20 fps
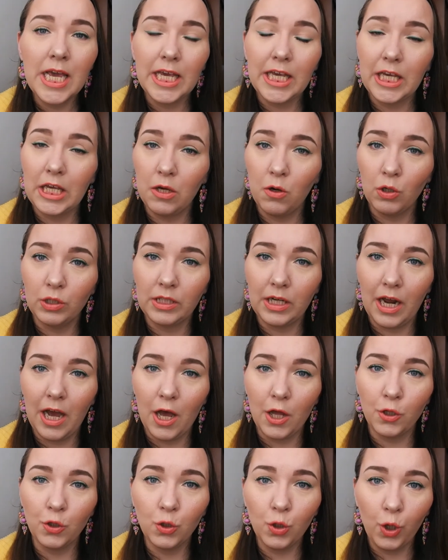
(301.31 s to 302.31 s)
y
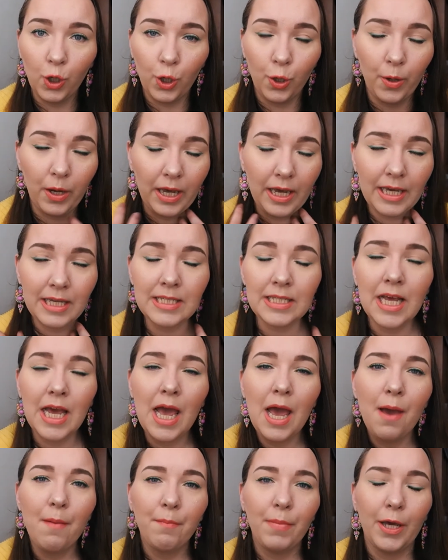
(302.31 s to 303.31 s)
otra no lo es
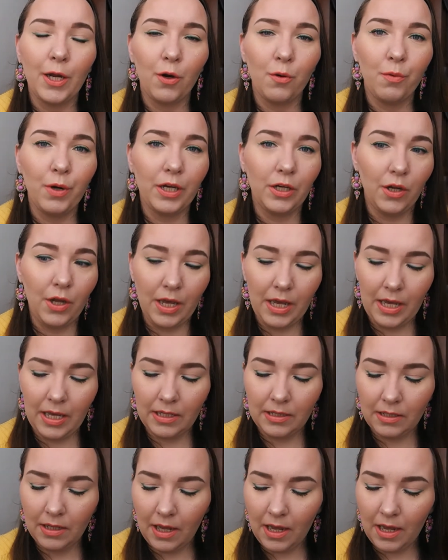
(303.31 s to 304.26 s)
pero bueno en,